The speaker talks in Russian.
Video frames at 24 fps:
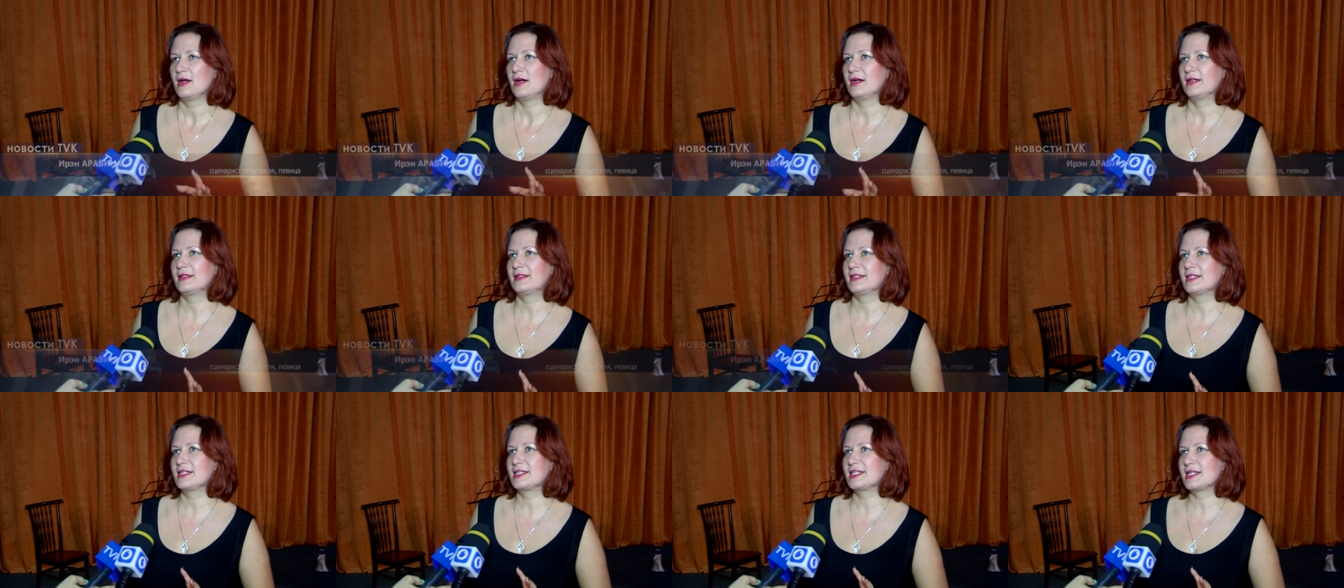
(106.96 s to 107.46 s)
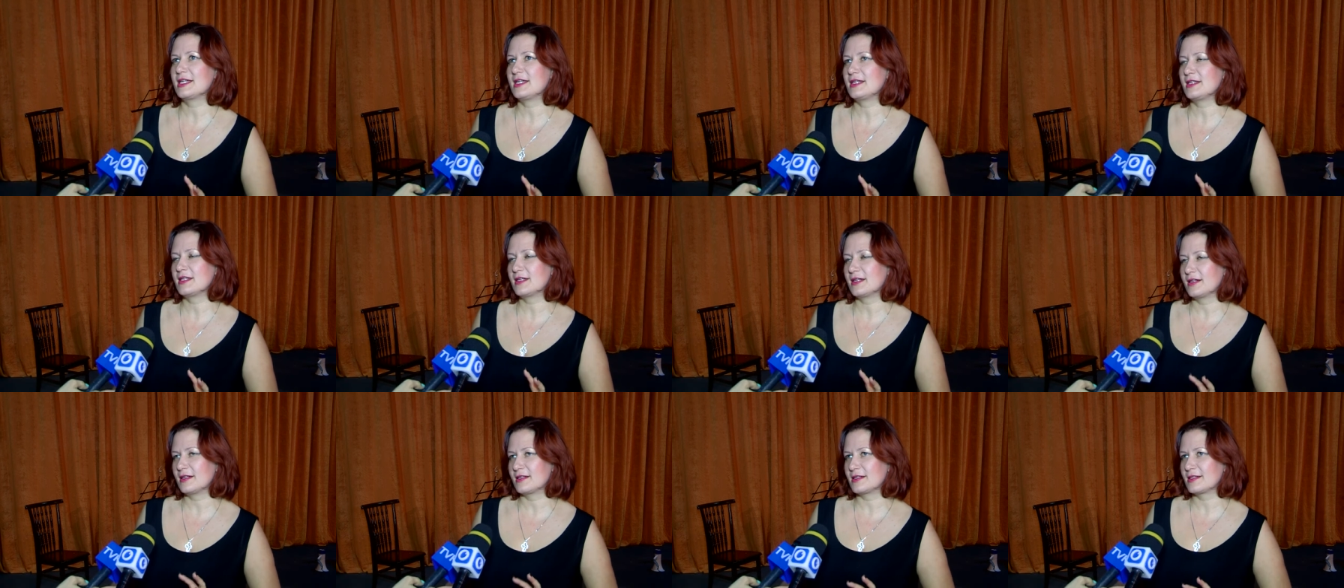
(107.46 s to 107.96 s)

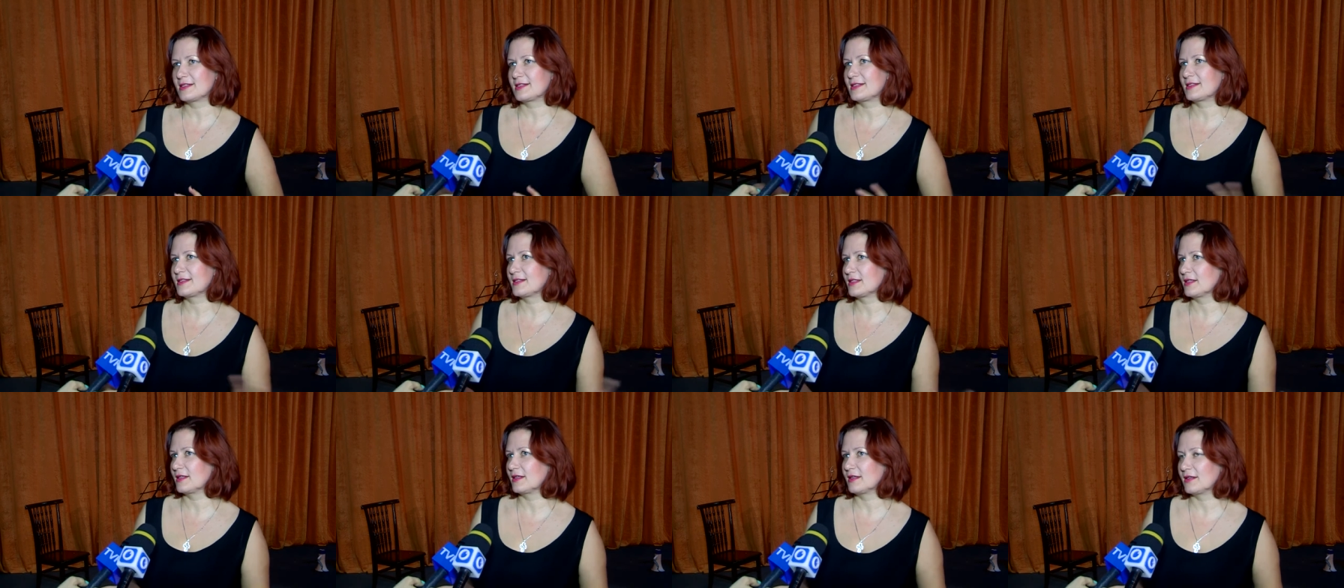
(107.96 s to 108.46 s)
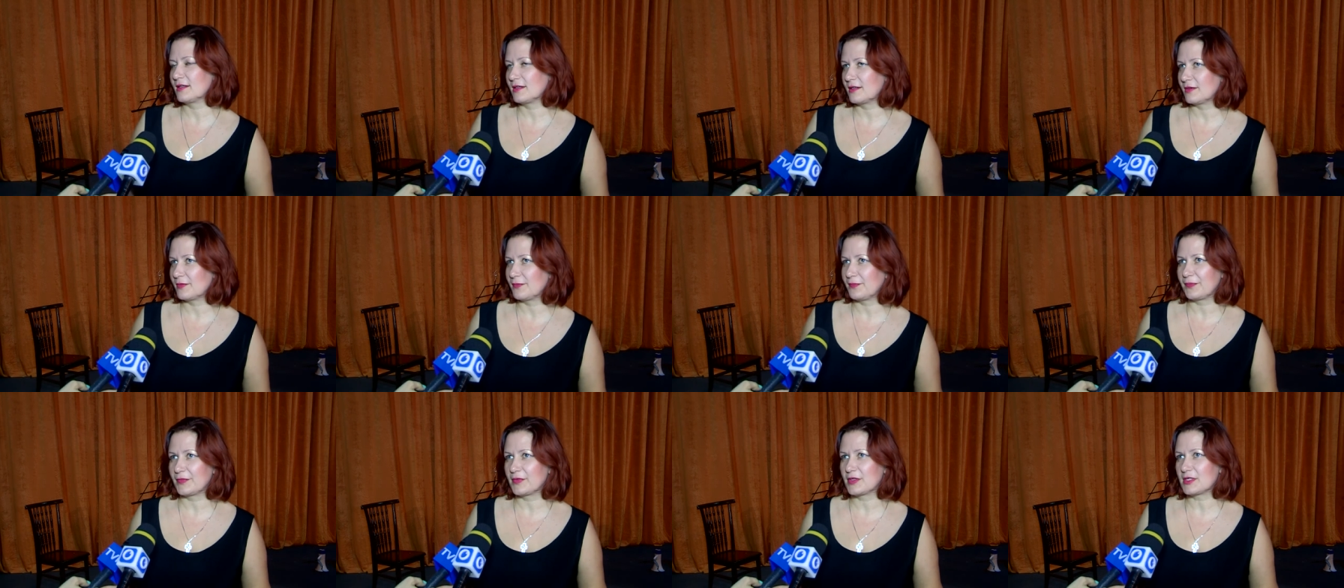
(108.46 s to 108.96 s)
отношения с
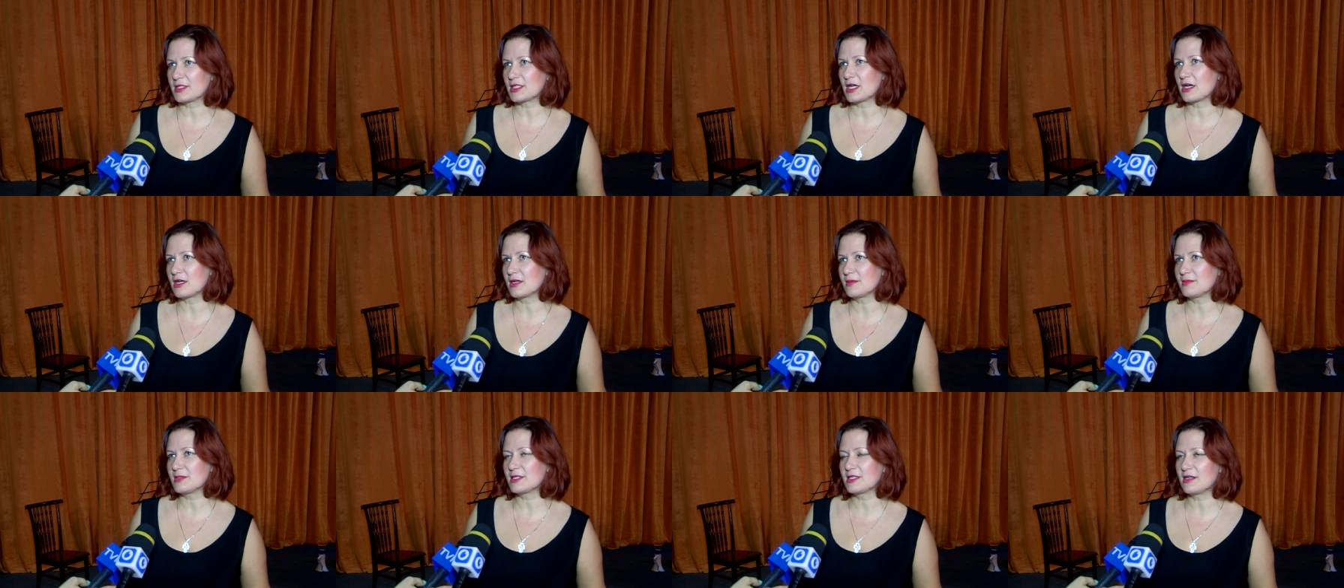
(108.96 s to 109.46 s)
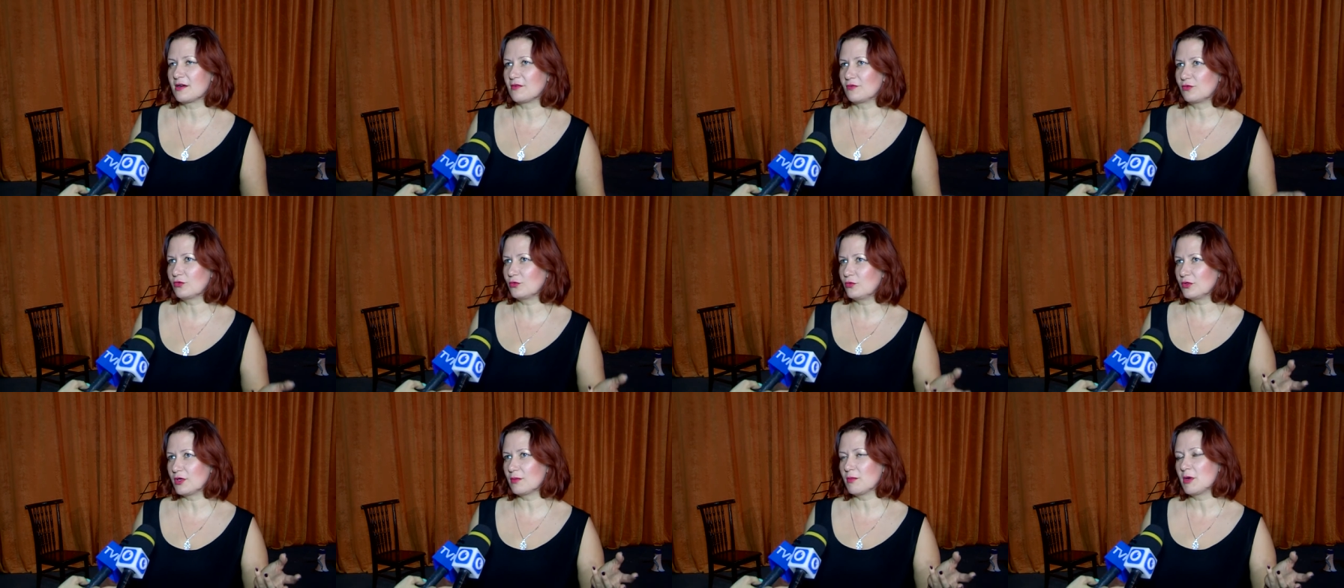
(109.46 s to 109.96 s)
э, Шарлем
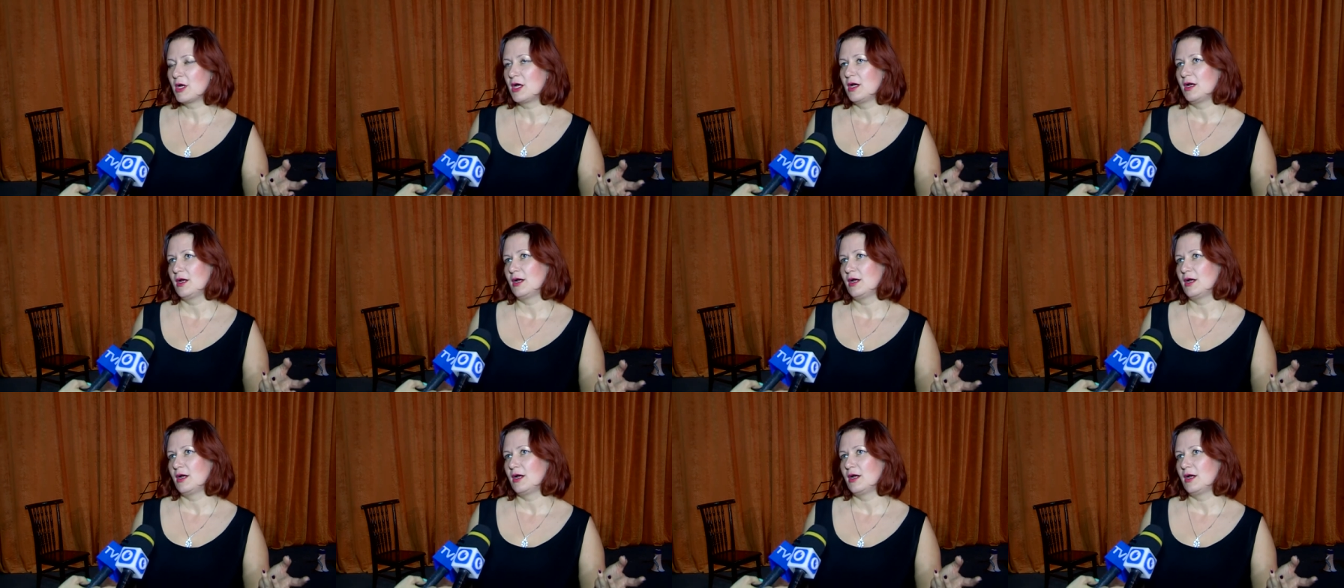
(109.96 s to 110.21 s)
Знавуром,